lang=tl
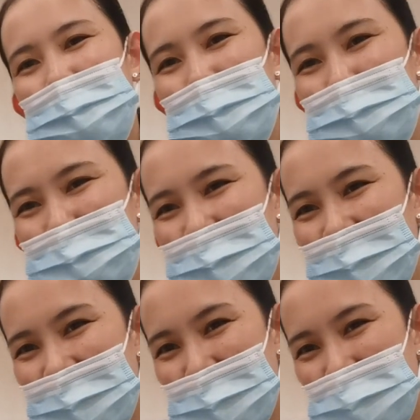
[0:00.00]
Happy New
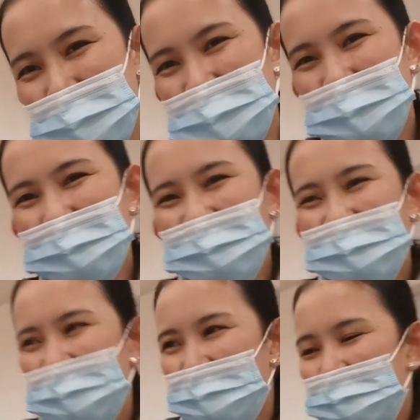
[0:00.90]
Year. oh, yan.
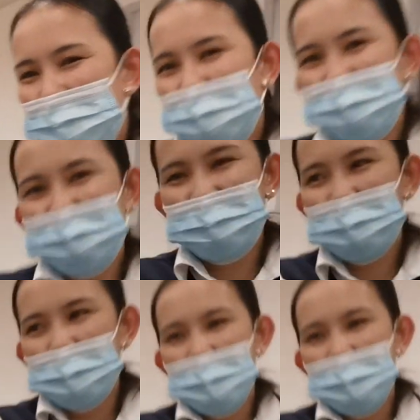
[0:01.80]
So nakita niyo mga